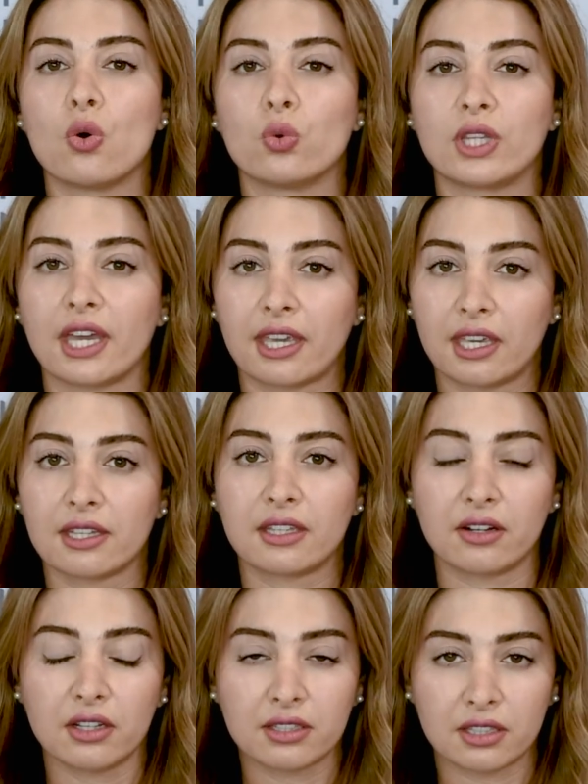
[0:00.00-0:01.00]
وتغيير
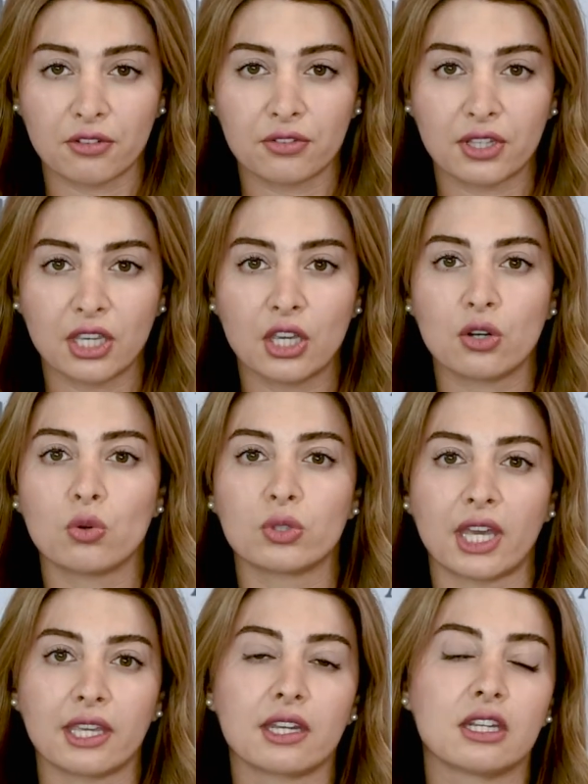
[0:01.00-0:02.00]
طريقة التفكير
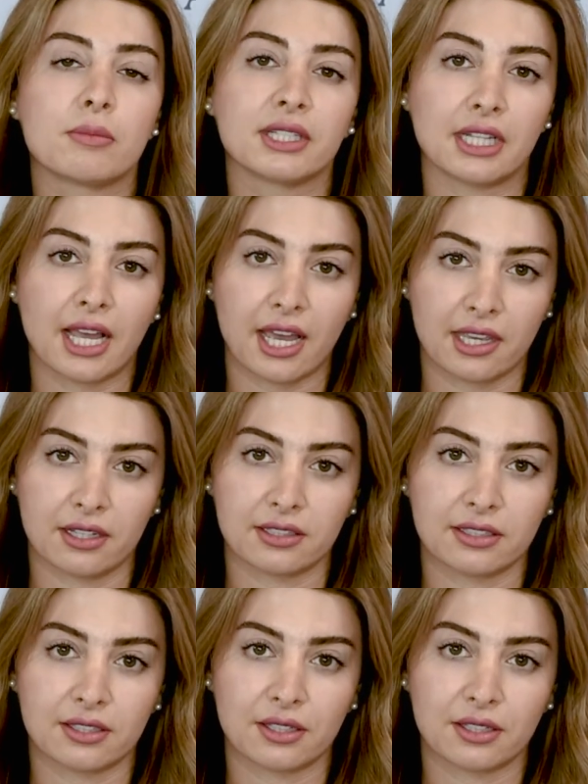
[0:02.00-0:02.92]
وتغيير نمط الحياة